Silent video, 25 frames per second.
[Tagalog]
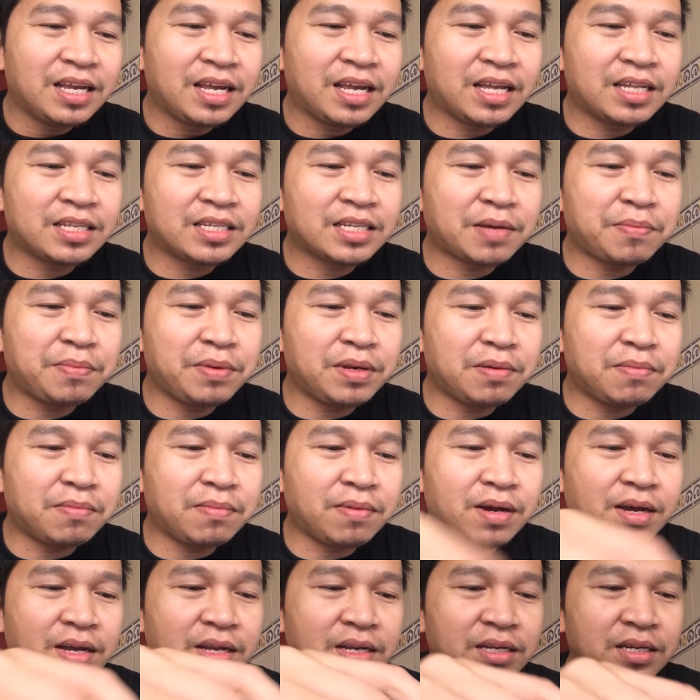And sabi
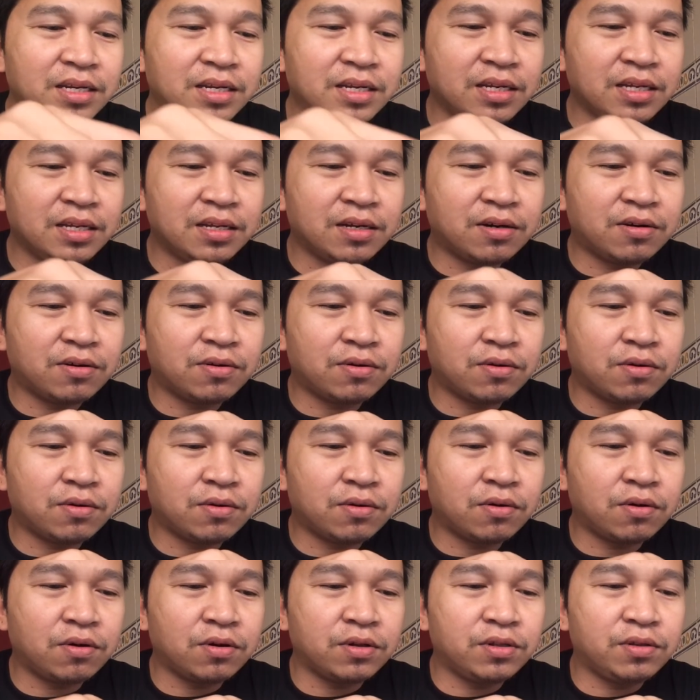naman ni
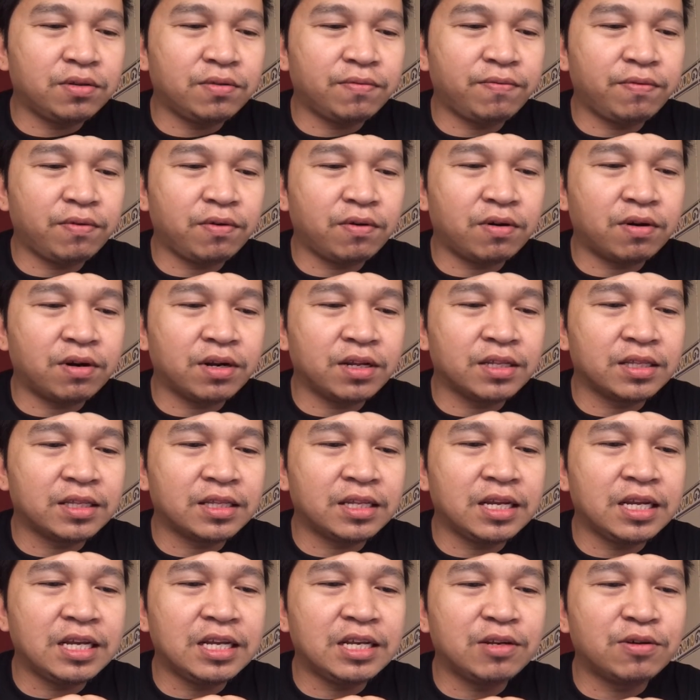Rod
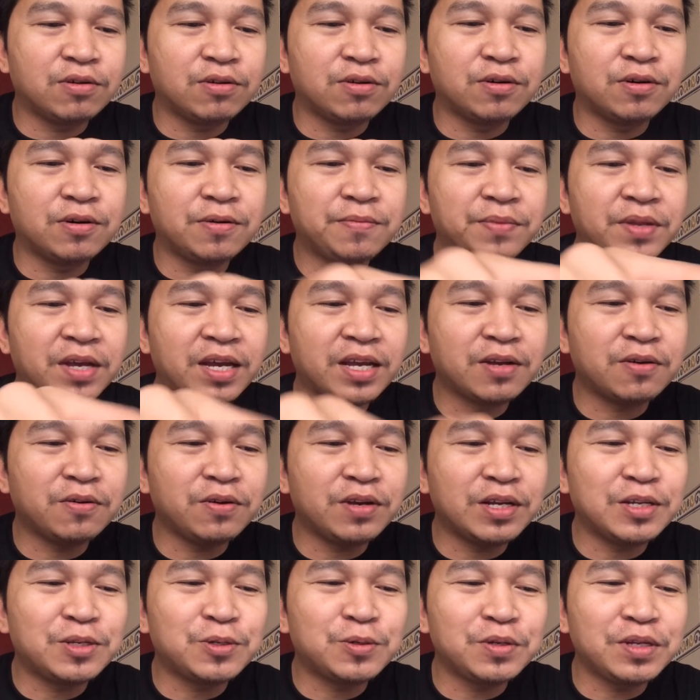Florentino, Hi
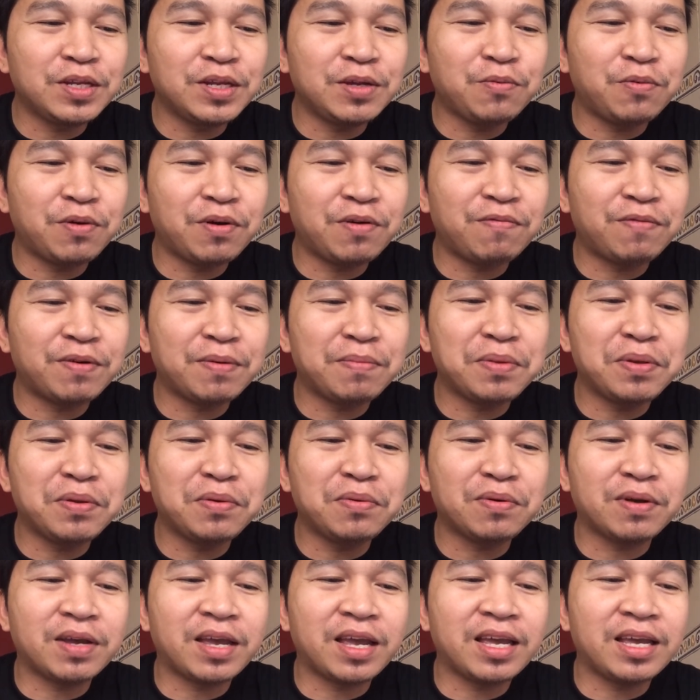Kuya Junie, we're from
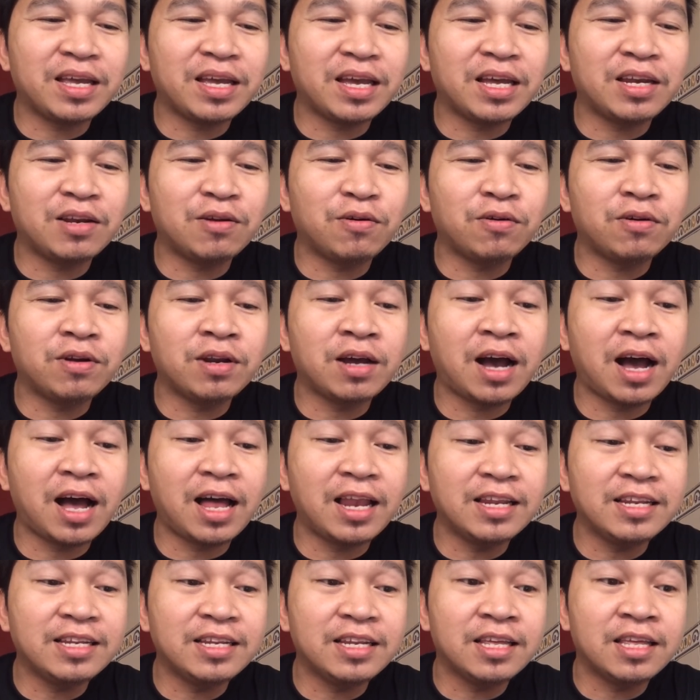UK and on
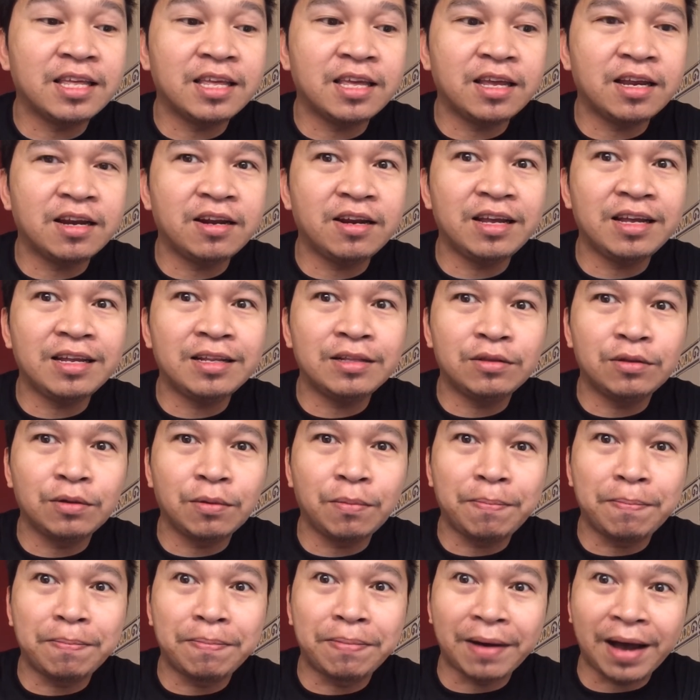holiday here in
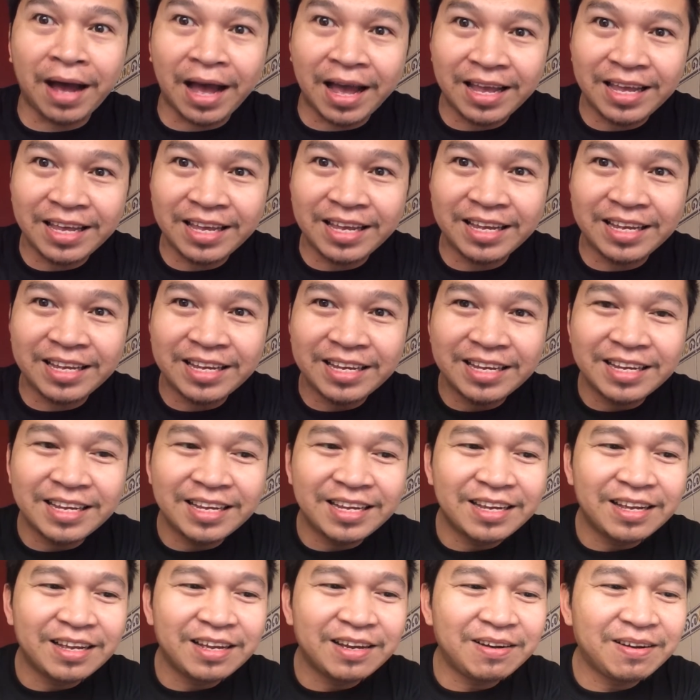Dubai?
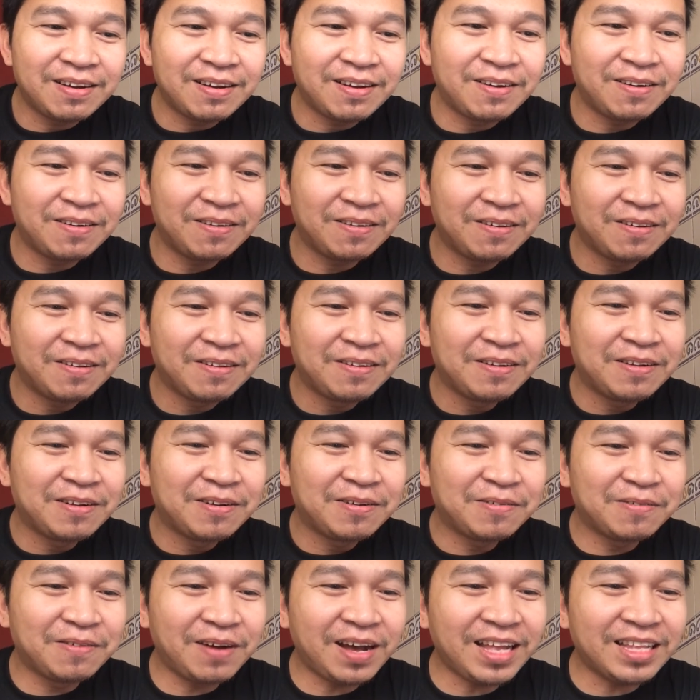
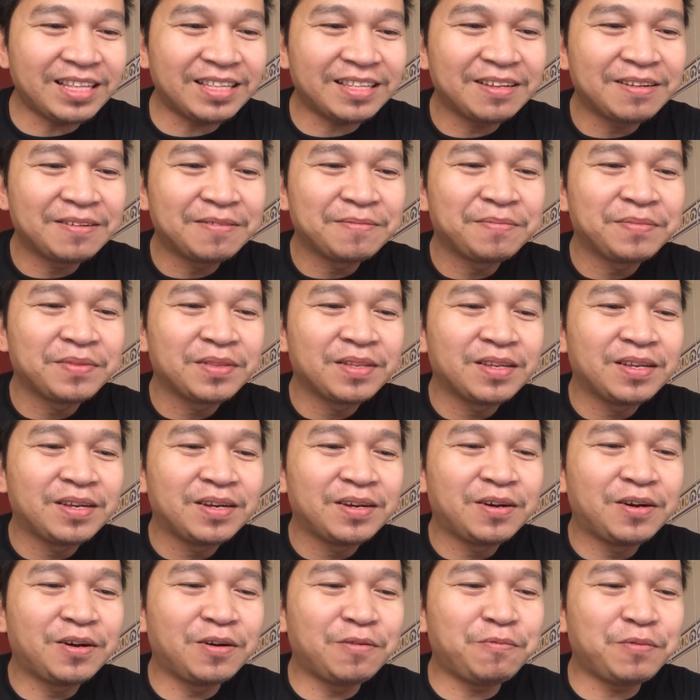What?
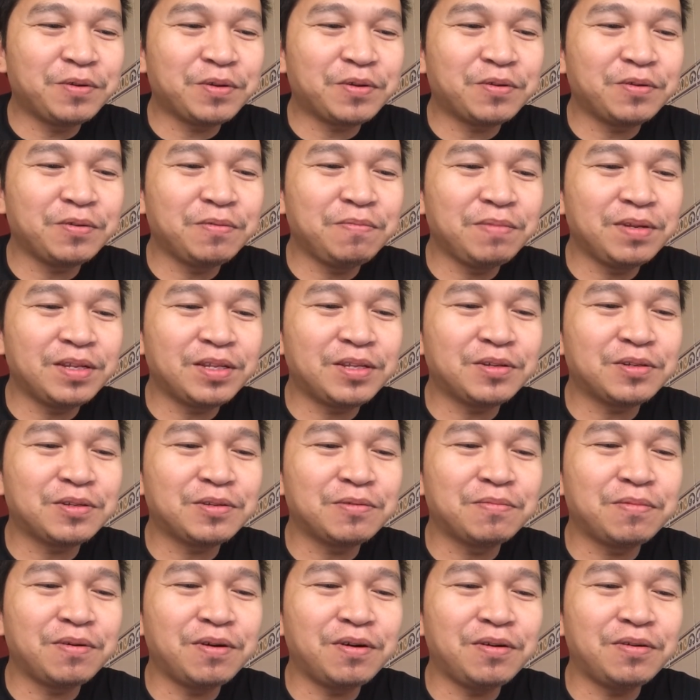Hope we could meet you
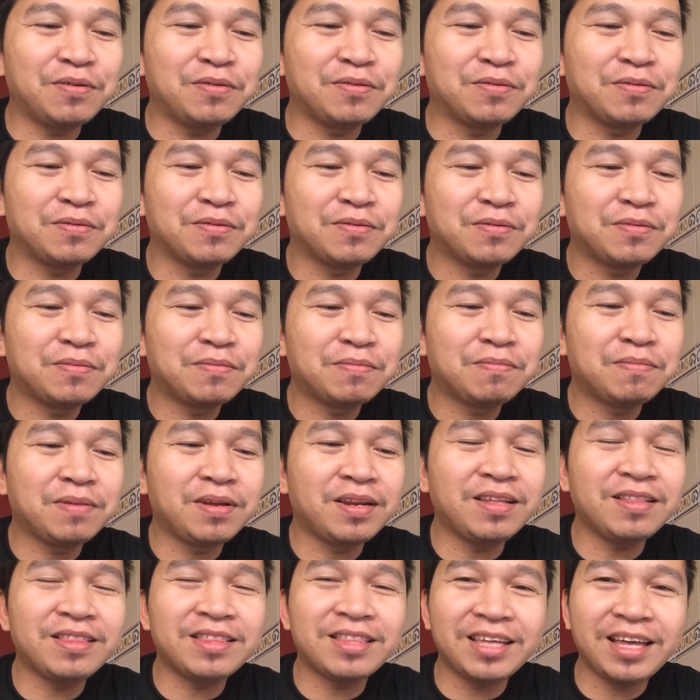tomorrow.
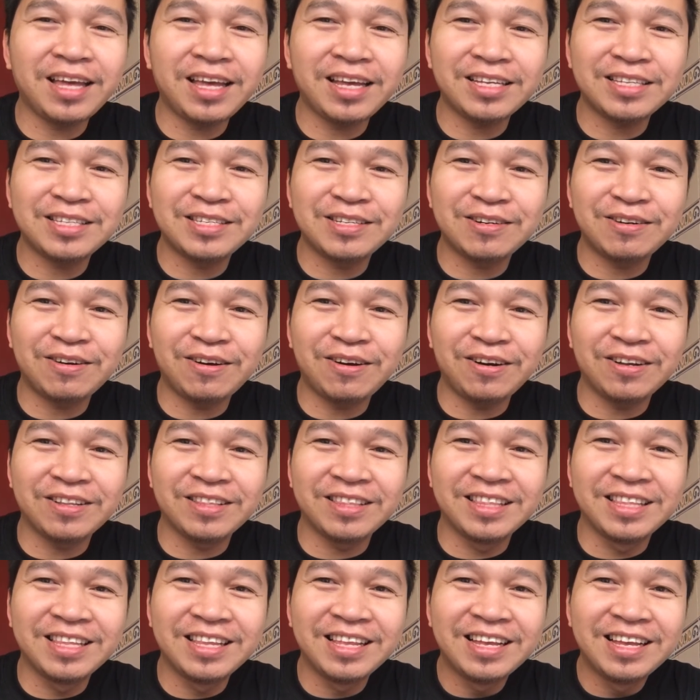Many thanks,
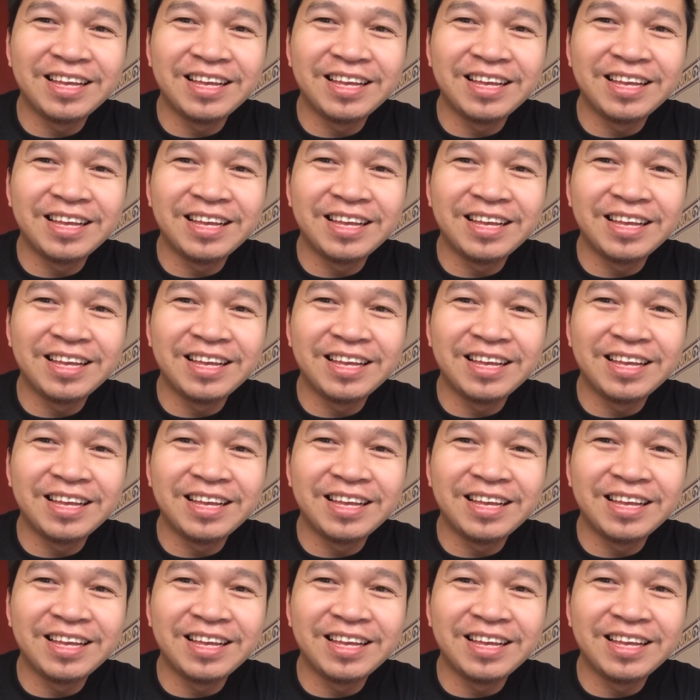Rod.